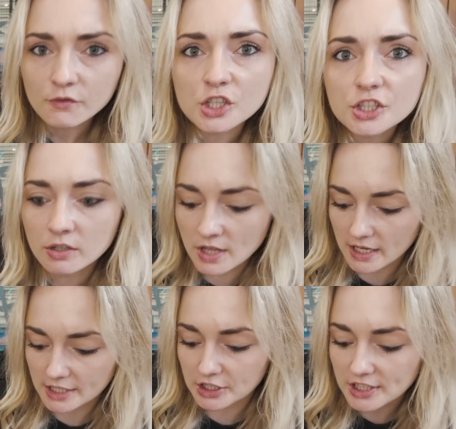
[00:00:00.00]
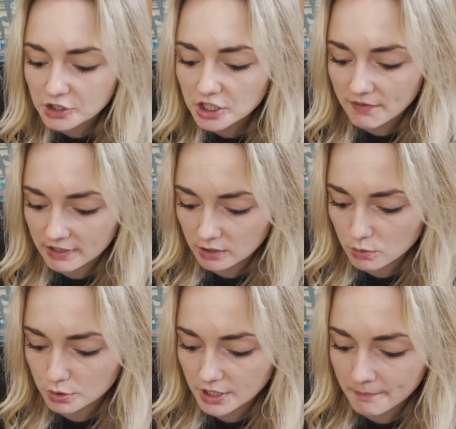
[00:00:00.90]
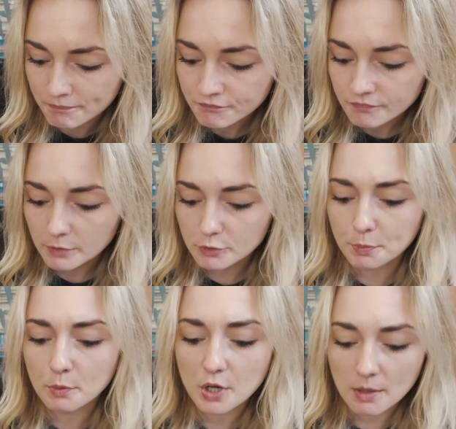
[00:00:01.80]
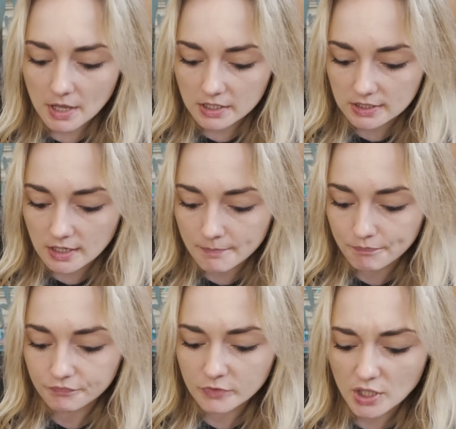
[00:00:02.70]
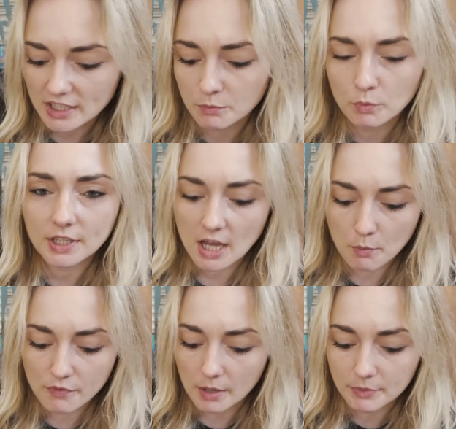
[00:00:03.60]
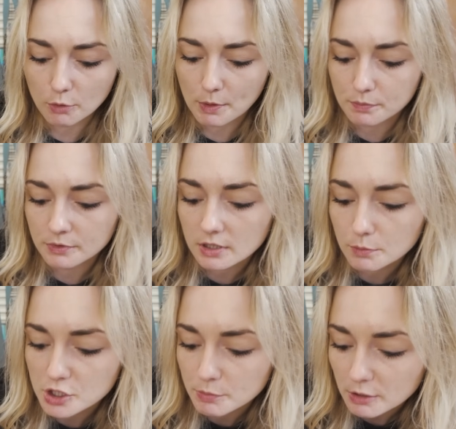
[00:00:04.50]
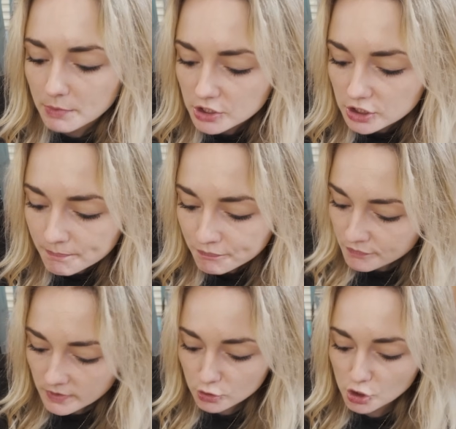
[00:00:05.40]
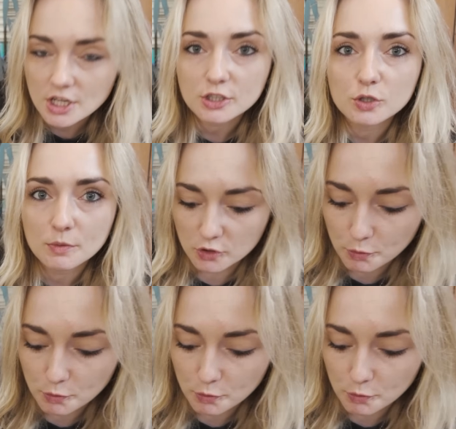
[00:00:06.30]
wszystko naraz. Jest tak ciekawa ta kuchnia. Spróbuję mięsa. No ja tak, tak jak mówiłam, nie lubię, nie lubię zimnych mięs. Cóż nie chcą ze mną